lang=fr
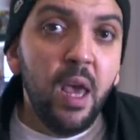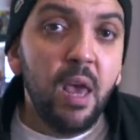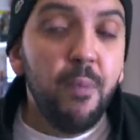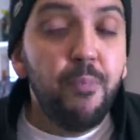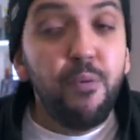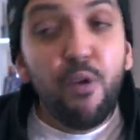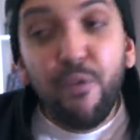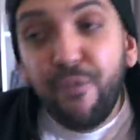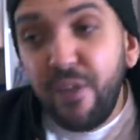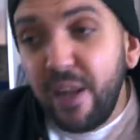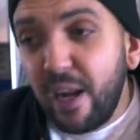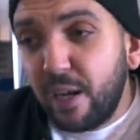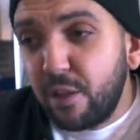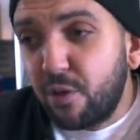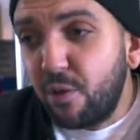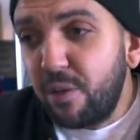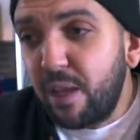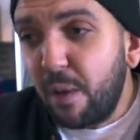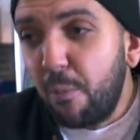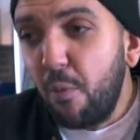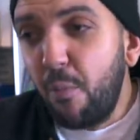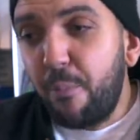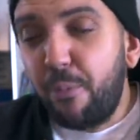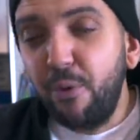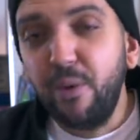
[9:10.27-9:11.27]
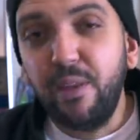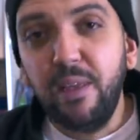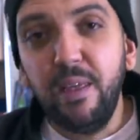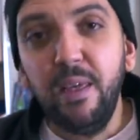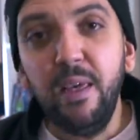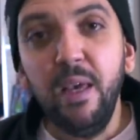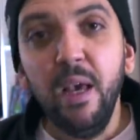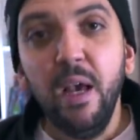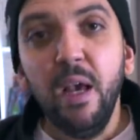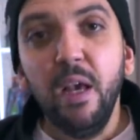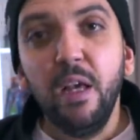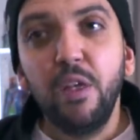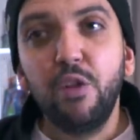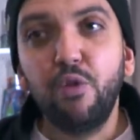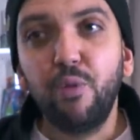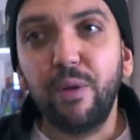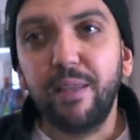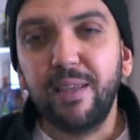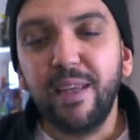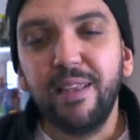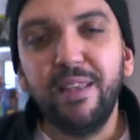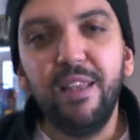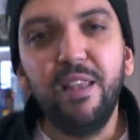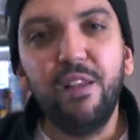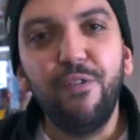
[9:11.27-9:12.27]
Et puis au final, se dire mon petit, sois
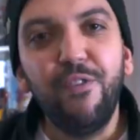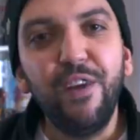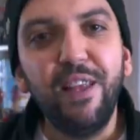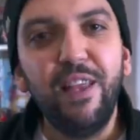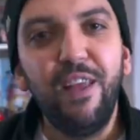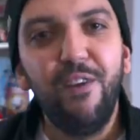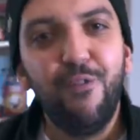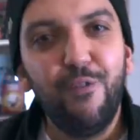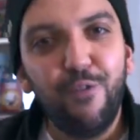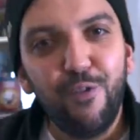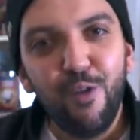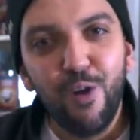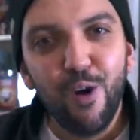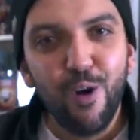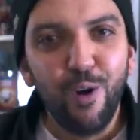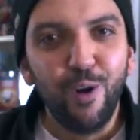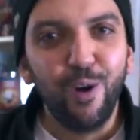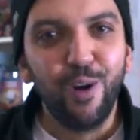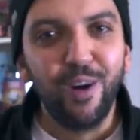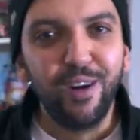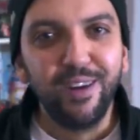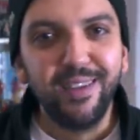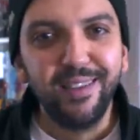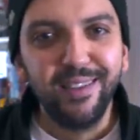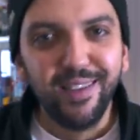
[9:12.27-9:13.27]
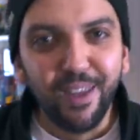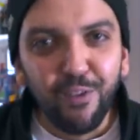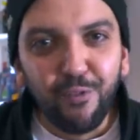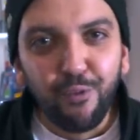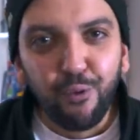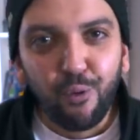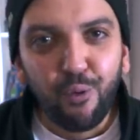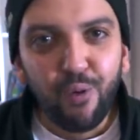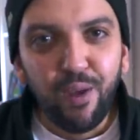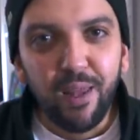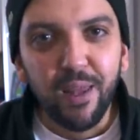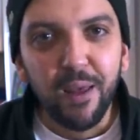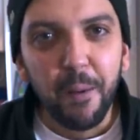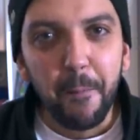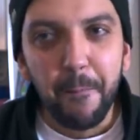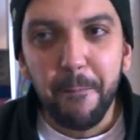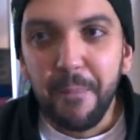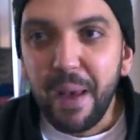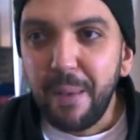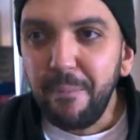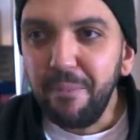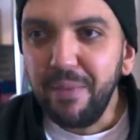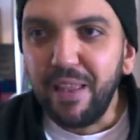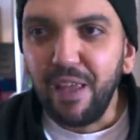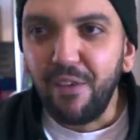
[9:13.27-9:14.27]
satisfait des fleurs, des fruits,
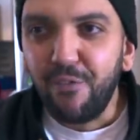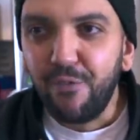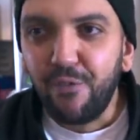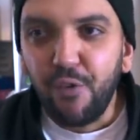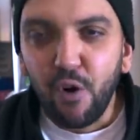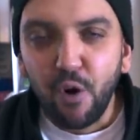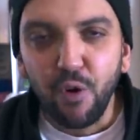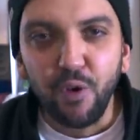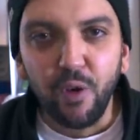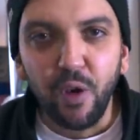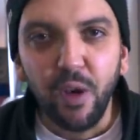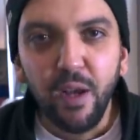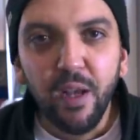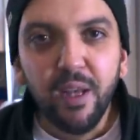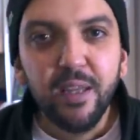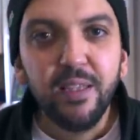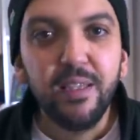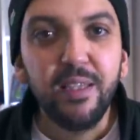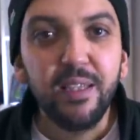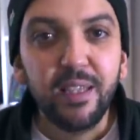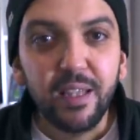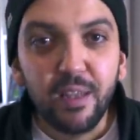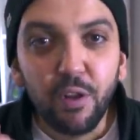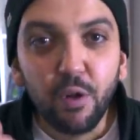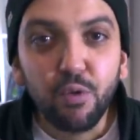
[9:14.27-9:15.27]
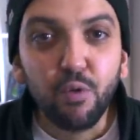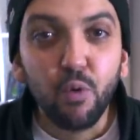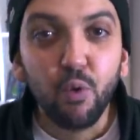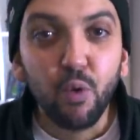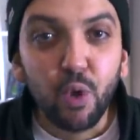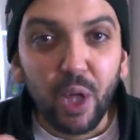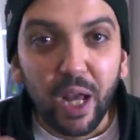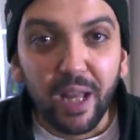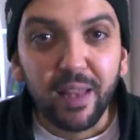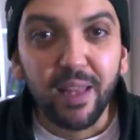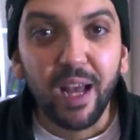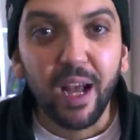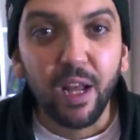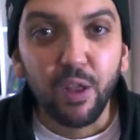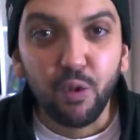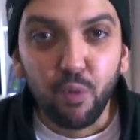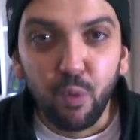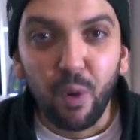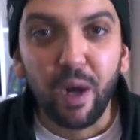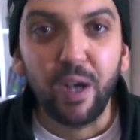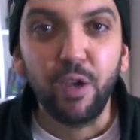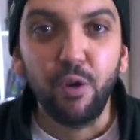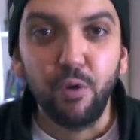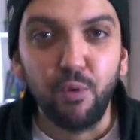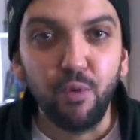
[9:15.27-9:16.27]
même des feuilles, si c'est dans ton jardin à
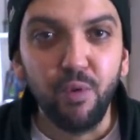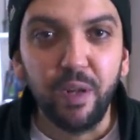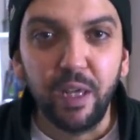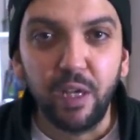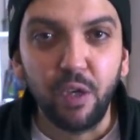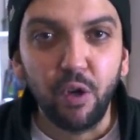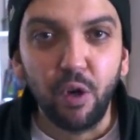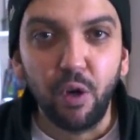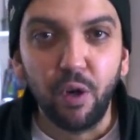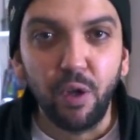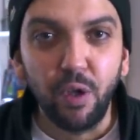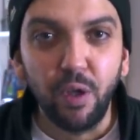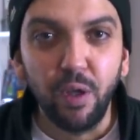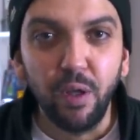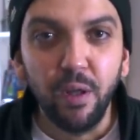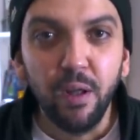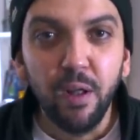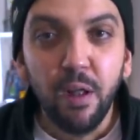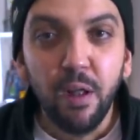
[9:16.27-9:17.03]
toi que tu les cueilles.